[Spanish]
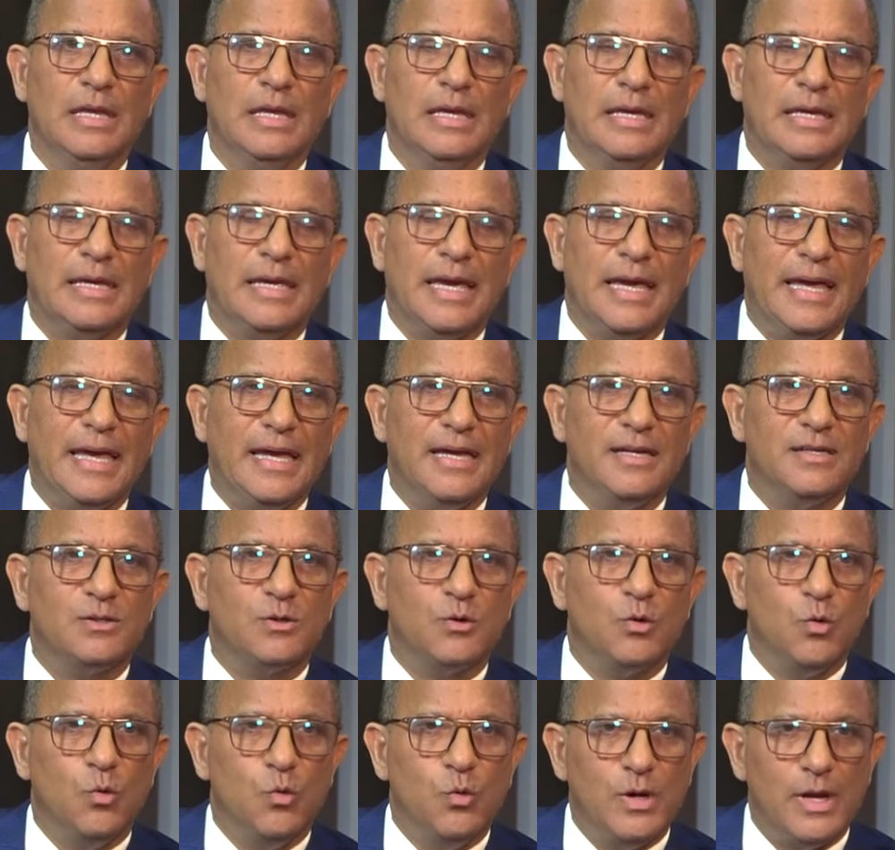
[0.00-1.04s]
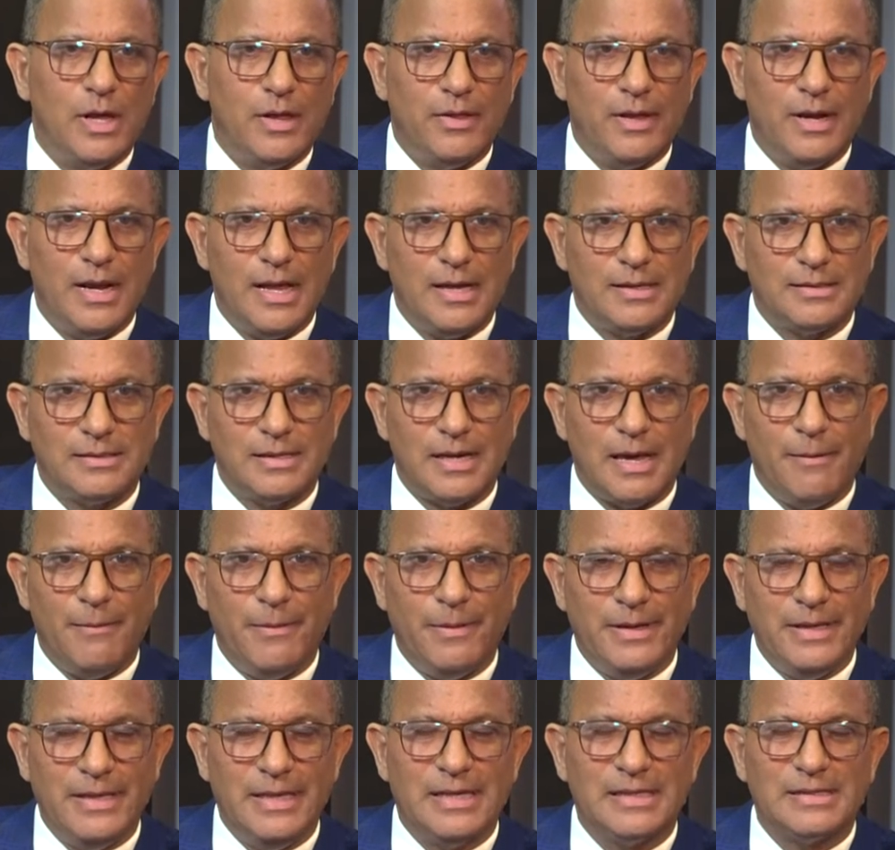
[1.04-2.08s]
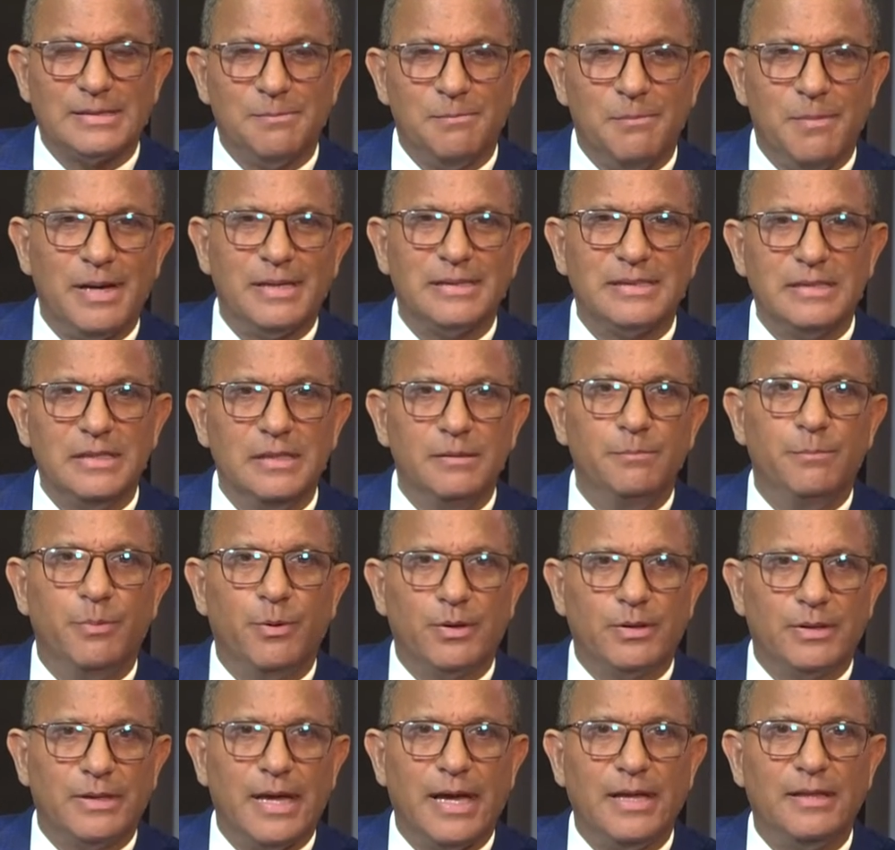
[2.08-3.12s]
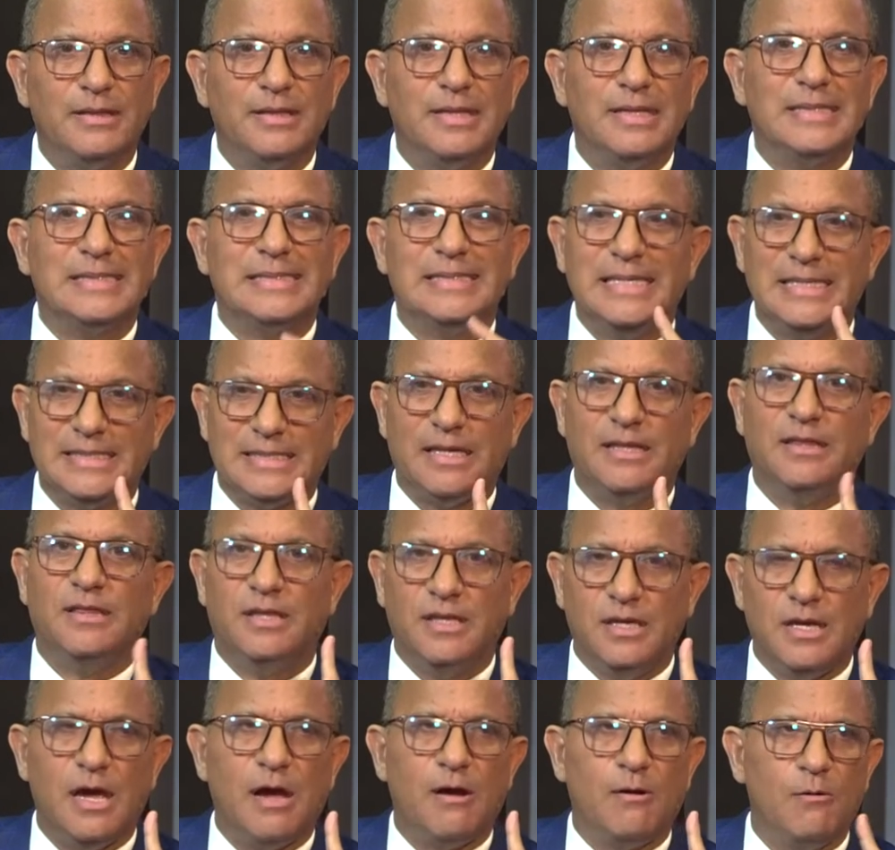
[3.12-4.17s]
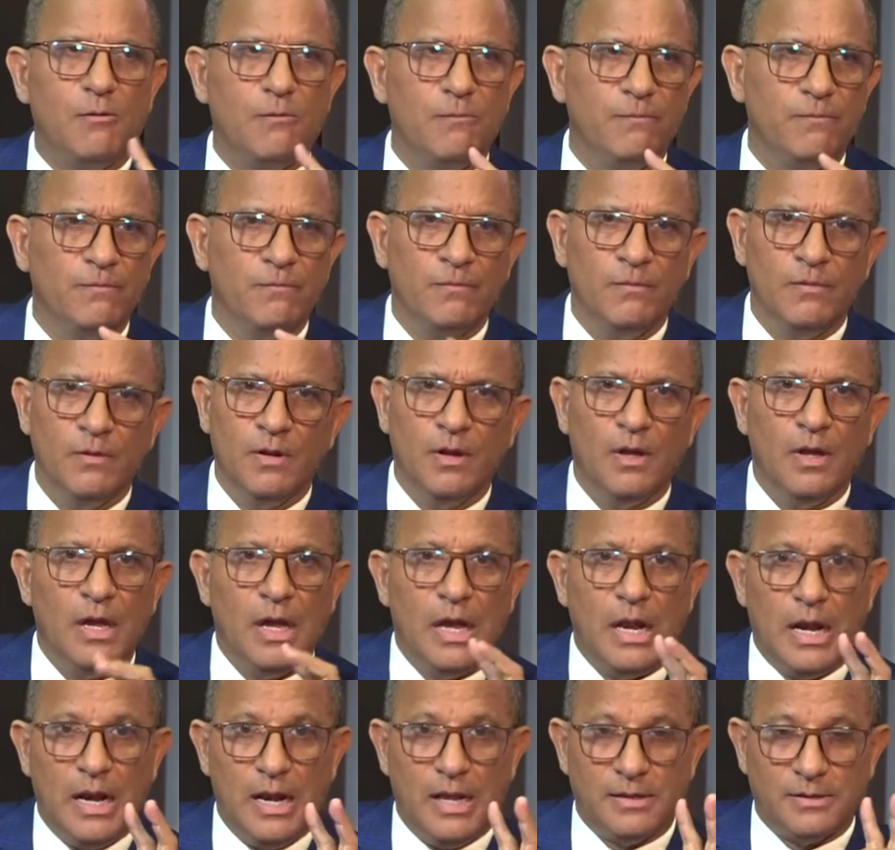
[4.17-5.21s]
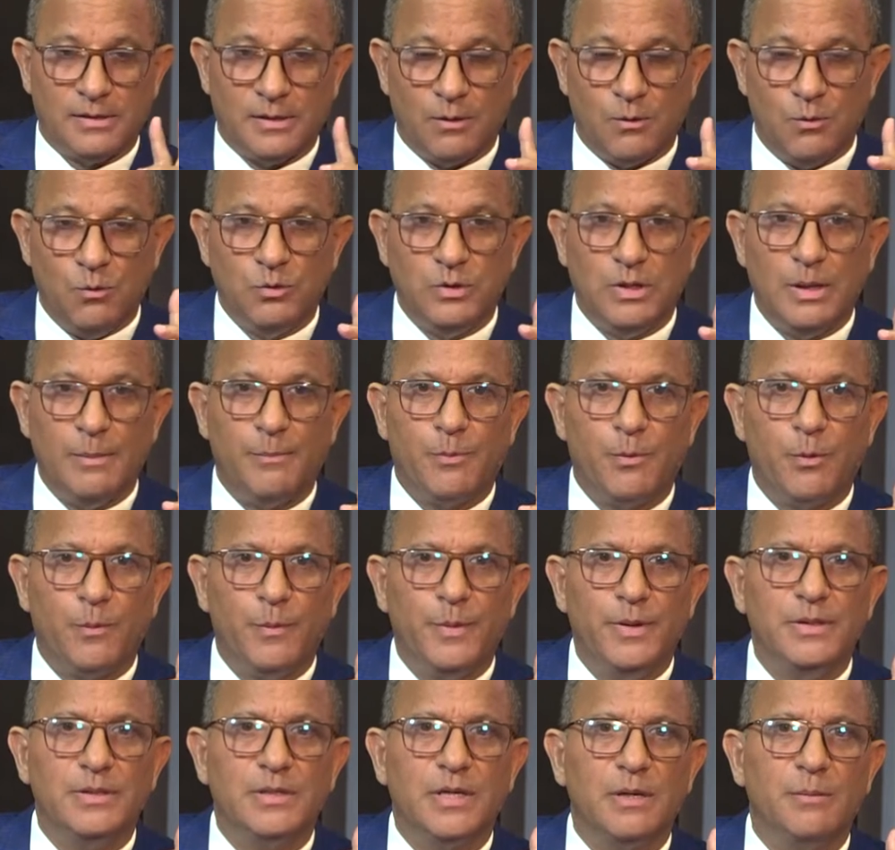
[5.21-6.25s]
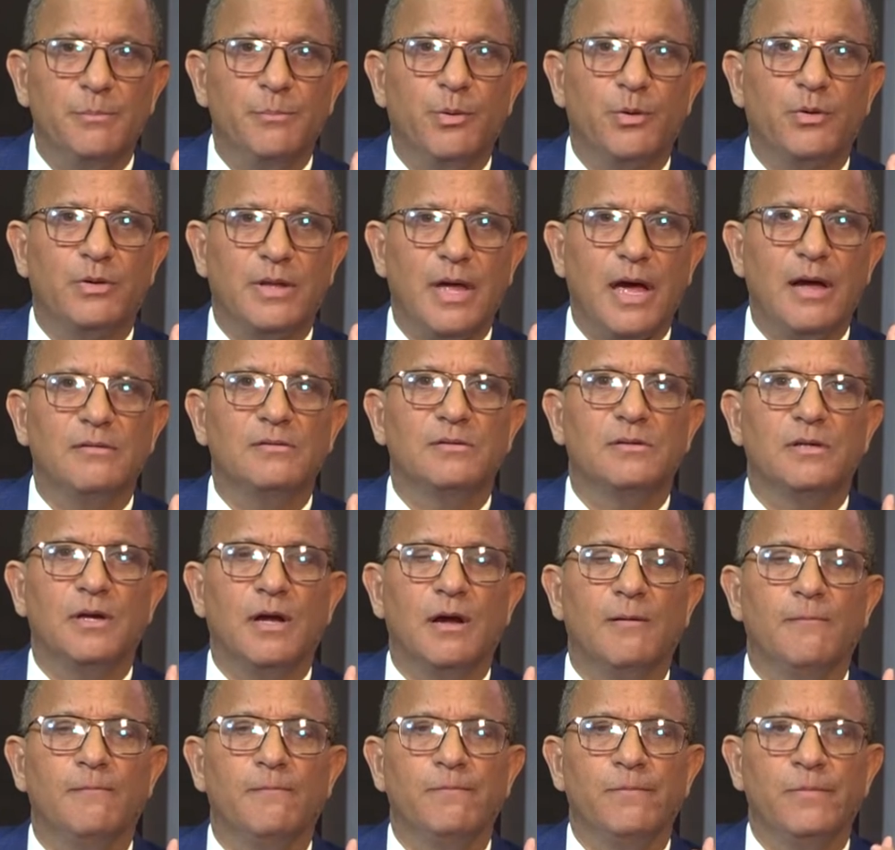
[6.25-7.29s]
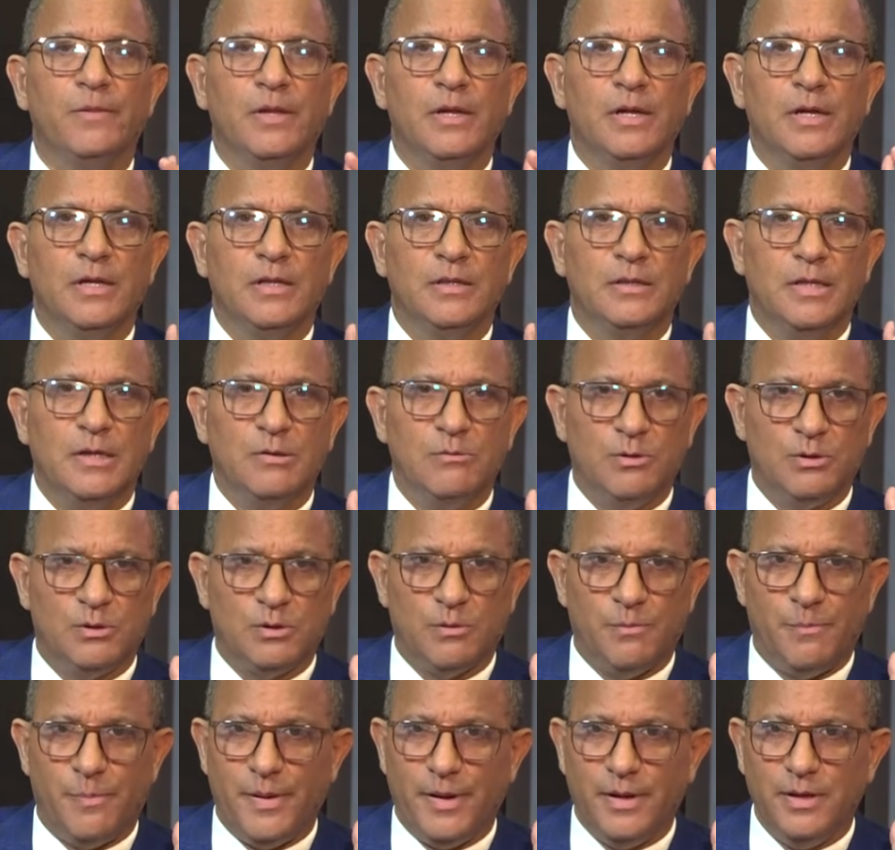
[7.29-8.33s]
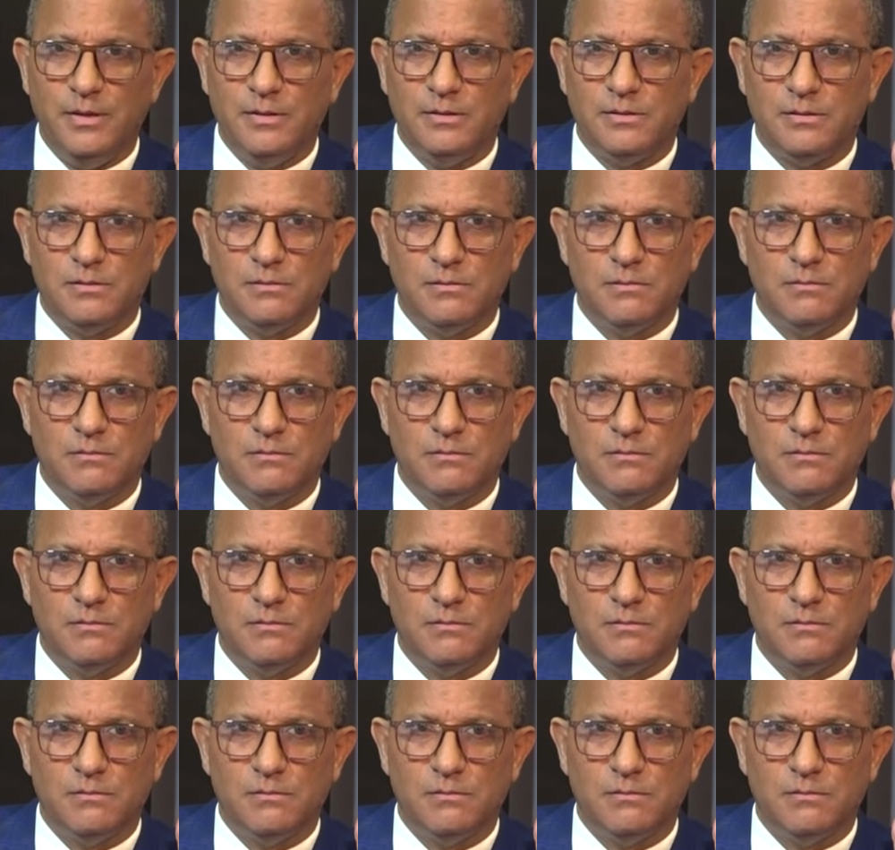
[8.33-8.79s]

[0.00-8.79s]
que es una de las avenidas más importantes de Santiago la segunda provincia en importancia de nuestro país,